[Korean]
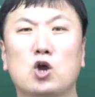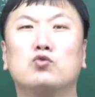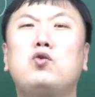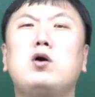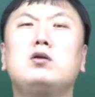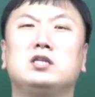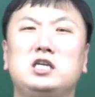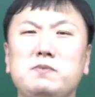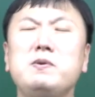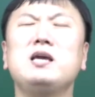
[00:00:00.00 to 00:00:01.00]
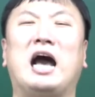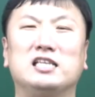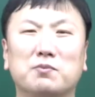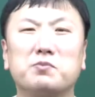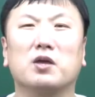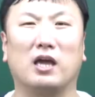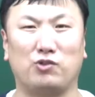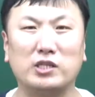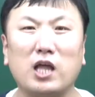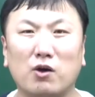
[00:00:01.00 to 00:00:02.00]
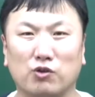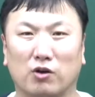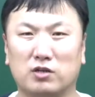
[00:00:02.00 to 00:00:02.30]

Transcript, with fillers: 국어는 이미 간접 연계가 됐다고요.